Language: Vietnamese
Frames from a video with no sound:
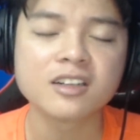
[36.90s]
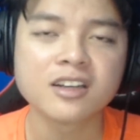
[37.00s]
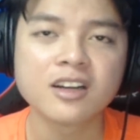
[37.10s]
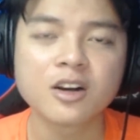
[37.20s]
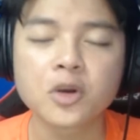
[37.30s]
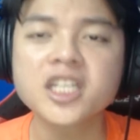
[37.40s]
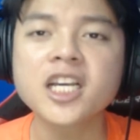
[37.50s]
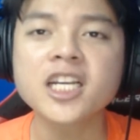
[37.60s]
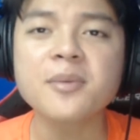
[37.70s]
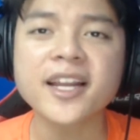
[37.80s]
khuyến
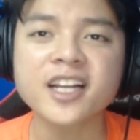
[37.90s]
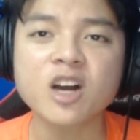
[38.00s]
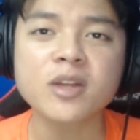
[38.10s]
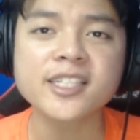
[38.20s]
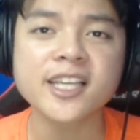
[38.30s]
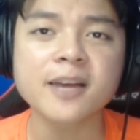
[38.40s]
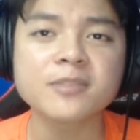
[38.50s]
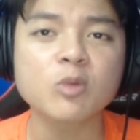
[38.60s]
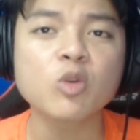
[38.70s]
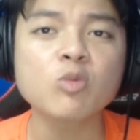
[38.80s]
khích các bạn không nên xem
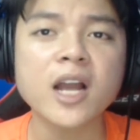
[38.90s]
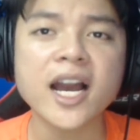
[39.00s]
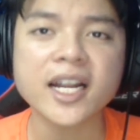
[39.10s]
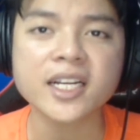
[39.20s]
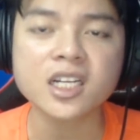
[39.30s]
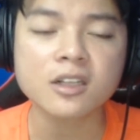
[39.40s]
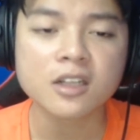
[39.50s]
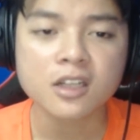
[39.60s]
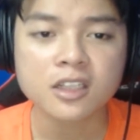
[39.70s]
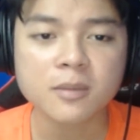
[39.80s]
trong lúc đang ăn nhá
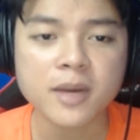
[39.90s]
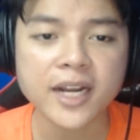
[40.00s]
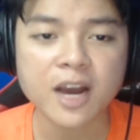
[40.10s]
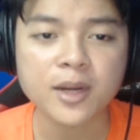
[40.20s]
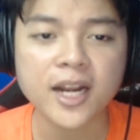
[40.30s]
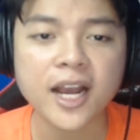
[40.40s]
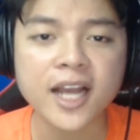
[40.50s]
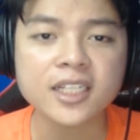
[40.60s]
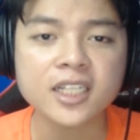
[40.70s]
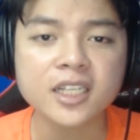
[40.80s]
thì bạn nào mà đang
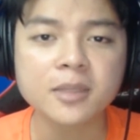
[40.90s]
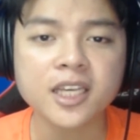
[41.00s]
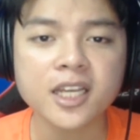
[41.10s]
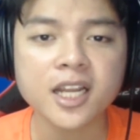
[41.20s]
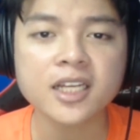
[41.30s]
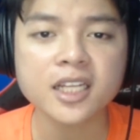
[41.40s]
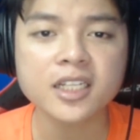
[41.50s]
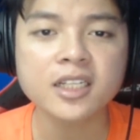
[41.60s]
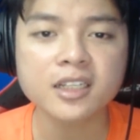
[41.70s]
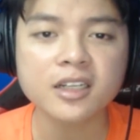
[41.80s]
ăn thì mình nghĩ là
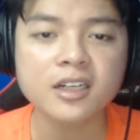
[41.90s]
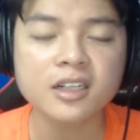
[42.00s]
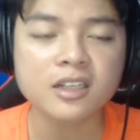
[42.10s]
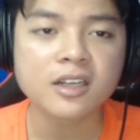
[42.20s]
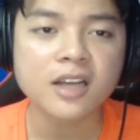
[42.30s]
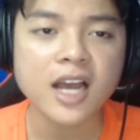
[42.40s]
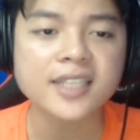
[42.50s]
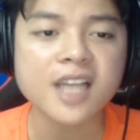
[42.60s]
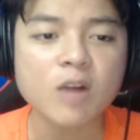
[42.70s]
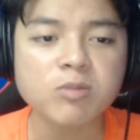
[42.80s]
nên ăn
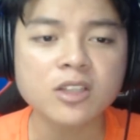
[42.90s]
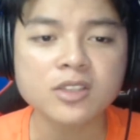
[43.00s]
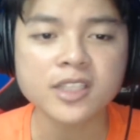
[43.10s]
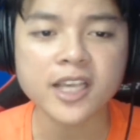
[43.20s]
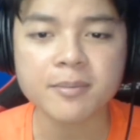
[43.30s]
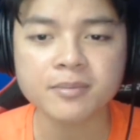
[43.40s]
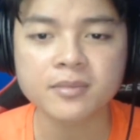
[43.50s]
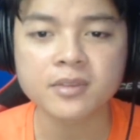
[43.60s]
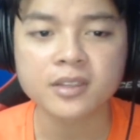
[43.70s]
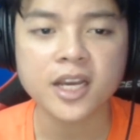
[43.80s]
xong đi rồi xem
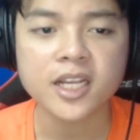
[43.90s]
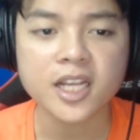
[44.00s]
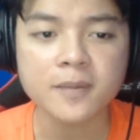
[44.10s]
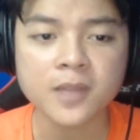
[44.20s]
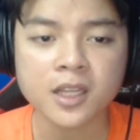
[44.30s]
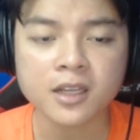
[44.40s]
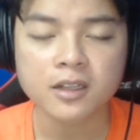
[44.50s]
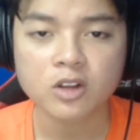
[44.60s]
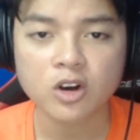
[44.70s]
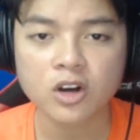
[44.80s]
thế nhá
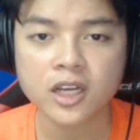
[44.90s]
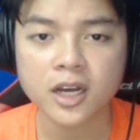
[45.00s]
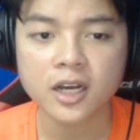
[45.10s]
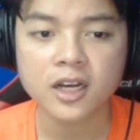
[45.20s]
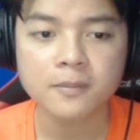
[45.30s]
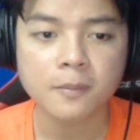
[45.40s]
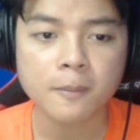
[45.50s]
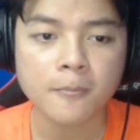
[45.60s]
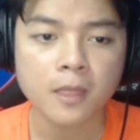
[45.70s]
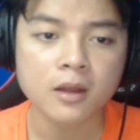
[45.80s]
rồi
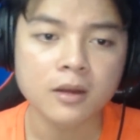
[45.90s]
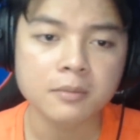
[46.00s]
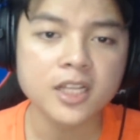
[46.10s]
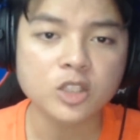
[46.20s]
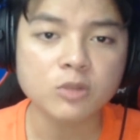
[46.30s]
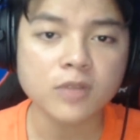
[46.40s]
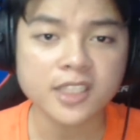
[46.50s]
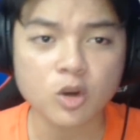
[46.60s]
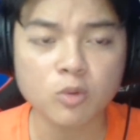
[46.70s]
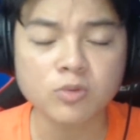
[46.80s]
bây giờ chúng ta
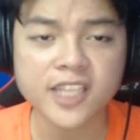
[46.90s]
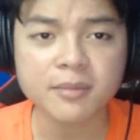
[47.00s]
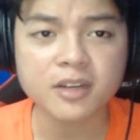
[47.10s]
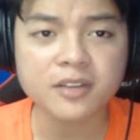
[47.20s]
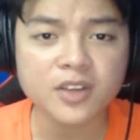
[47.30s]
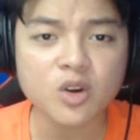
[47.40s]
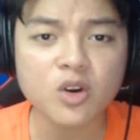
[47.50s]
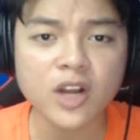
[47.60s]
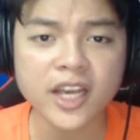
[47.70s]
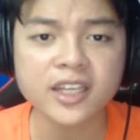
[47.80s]
sẽ cùng xem cái video
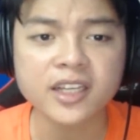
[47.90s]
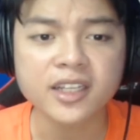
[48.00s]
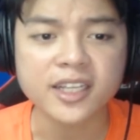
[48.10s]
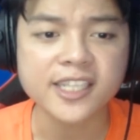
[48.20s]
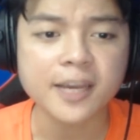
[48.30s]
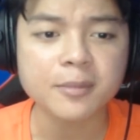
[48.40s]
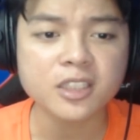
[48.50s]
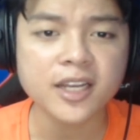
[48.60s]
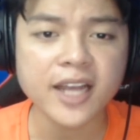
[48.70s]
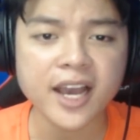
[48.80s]
này để xem nó như
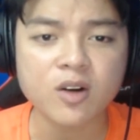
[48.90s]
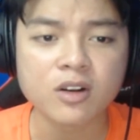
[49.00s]
thế nào